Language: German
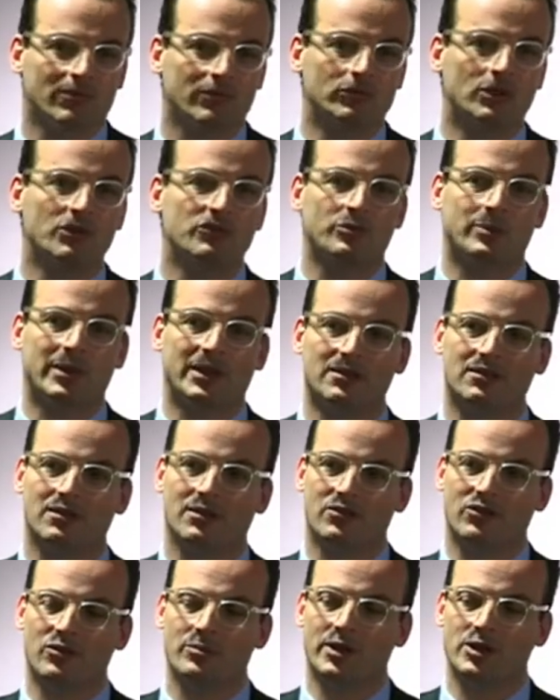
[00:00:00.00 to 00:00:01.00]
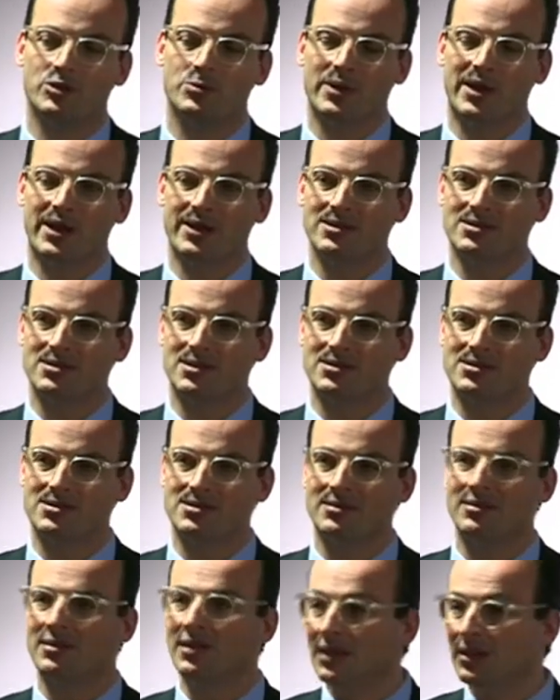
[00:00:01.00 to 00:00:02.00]
Riverbed zum Beispiel
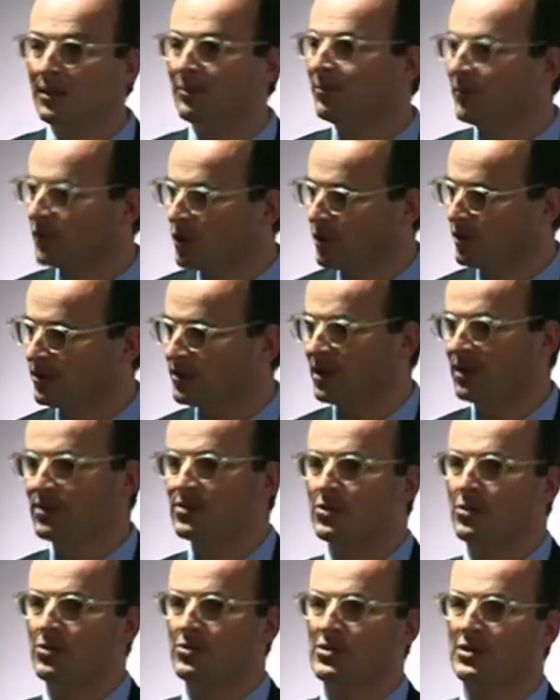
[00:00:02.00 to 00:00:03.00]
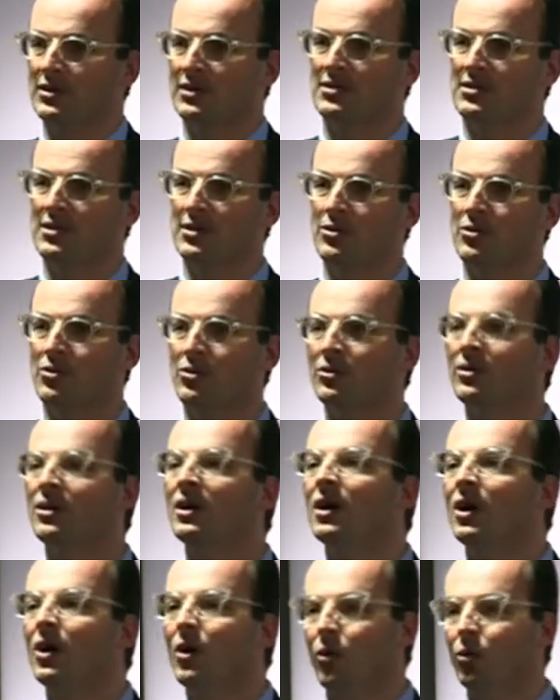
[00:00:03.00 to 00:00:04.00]
einsetzen im Kontext Konsolidierung
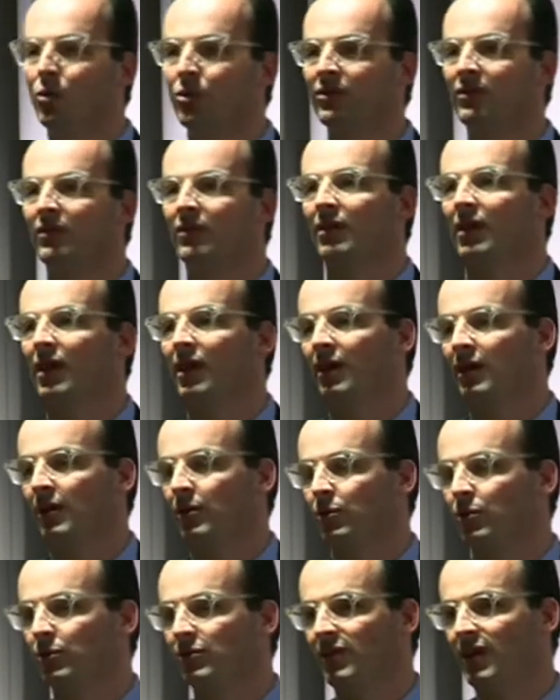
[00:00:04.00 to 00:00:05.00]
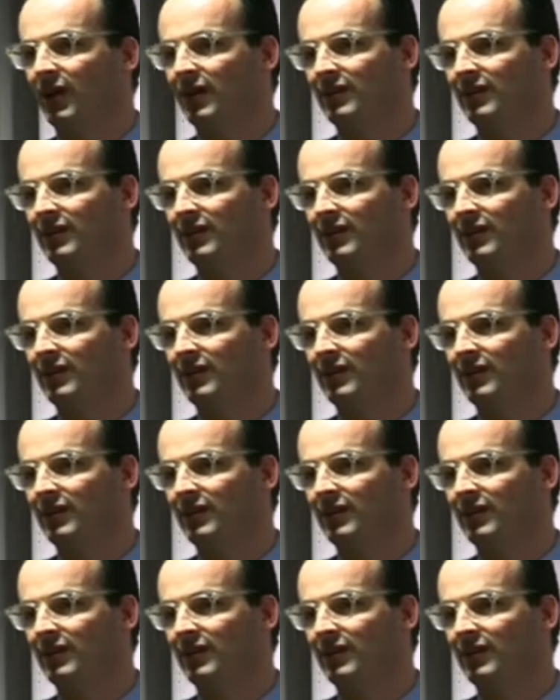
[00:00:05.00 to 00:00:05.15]
und erhöhter